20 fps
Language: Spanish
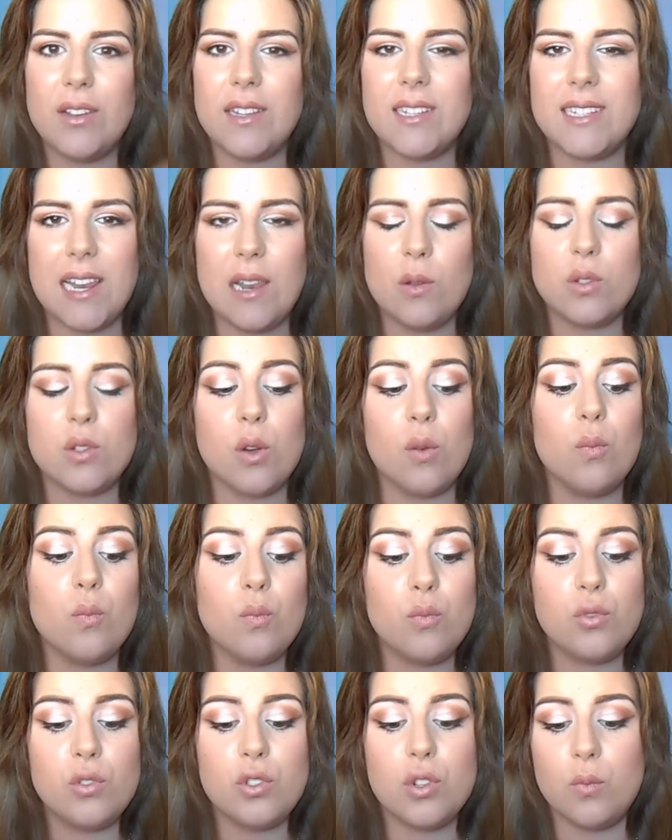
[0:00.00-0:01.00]
es que le uso
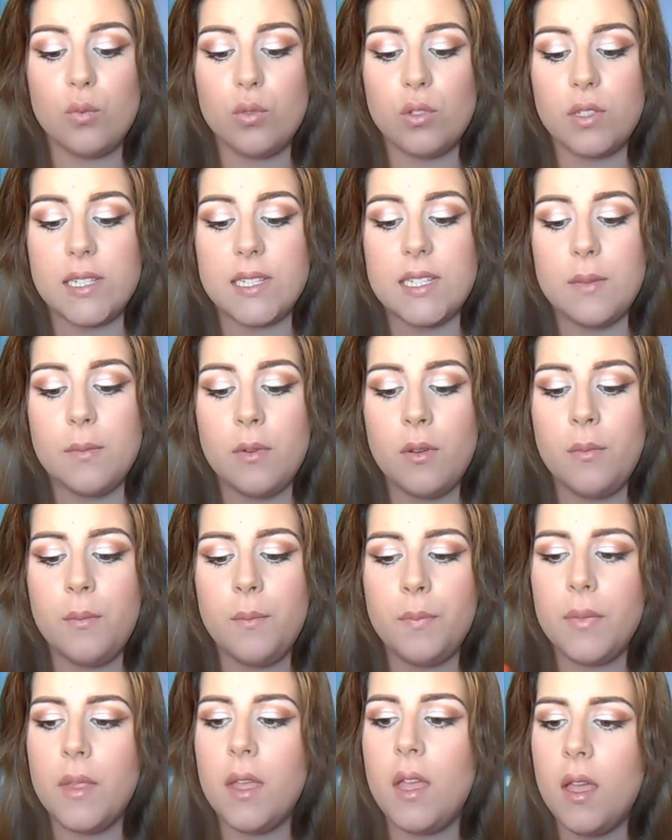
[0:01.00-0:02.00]
mucho, muchísimo.
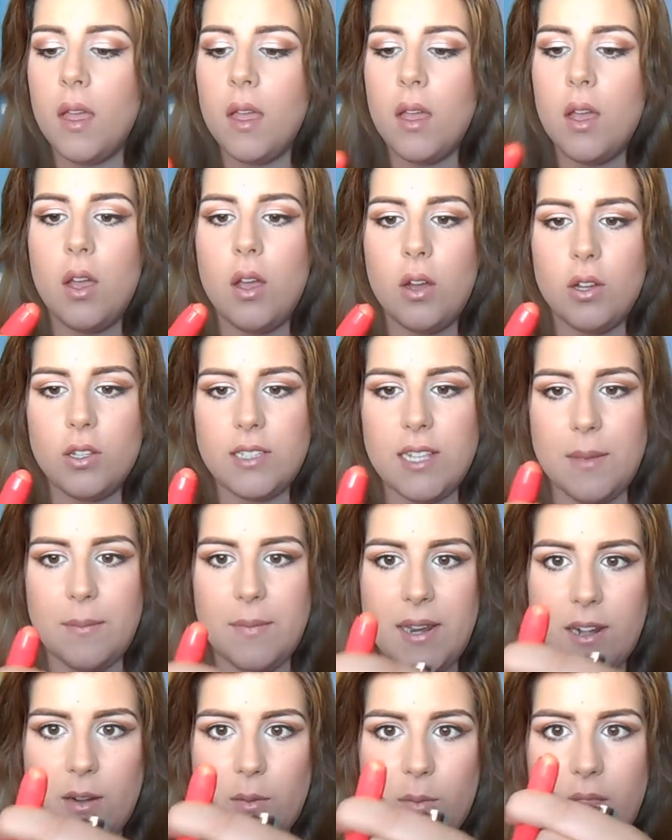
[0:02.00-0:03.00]
O sea,
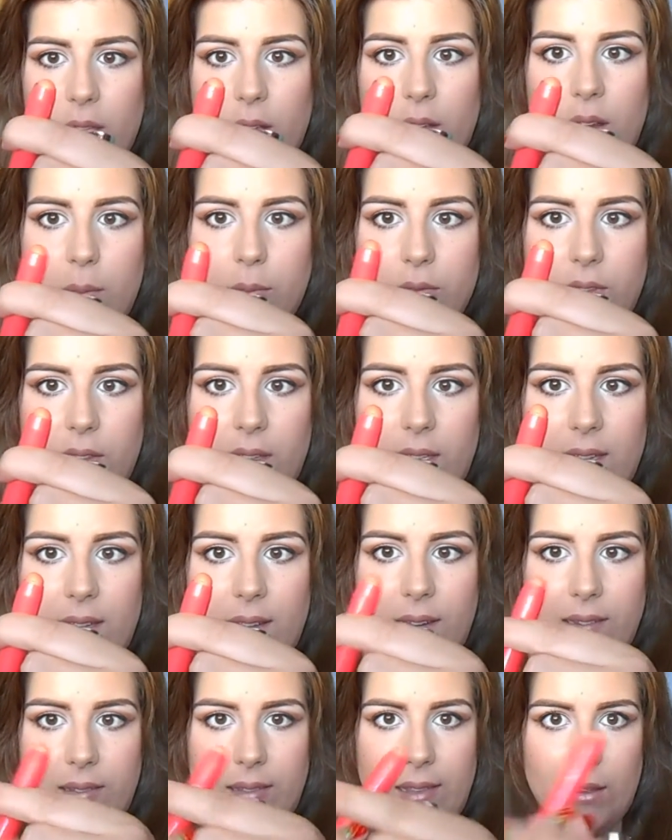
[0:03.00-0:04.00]
mirad cómo tengo la puntilla,
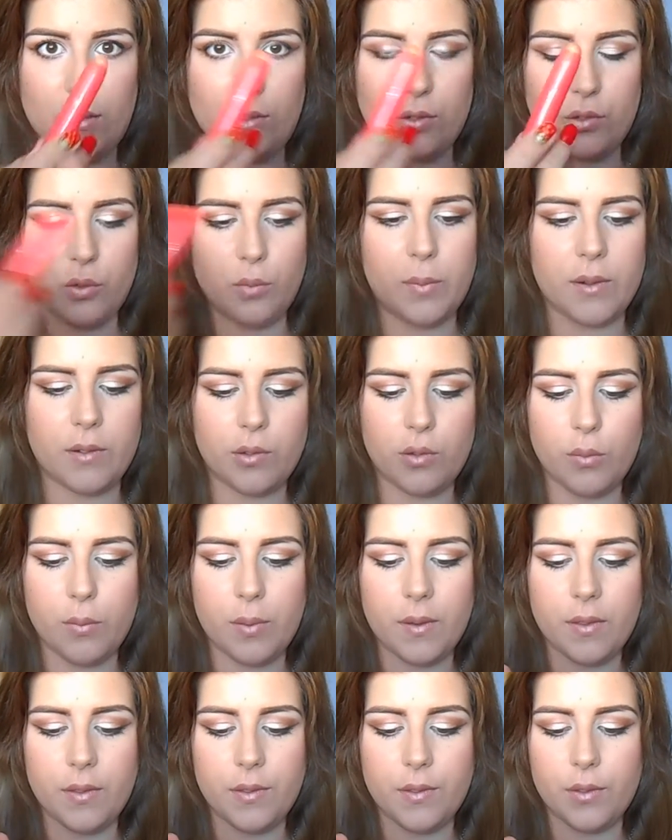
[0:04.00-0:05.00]
que le tengo súper,
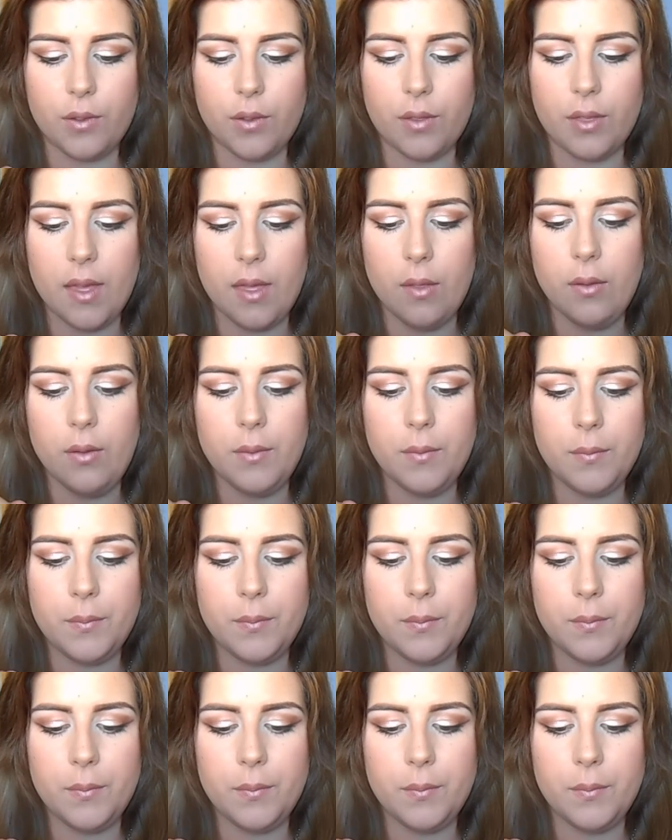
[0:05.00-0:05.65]
súper destrozado.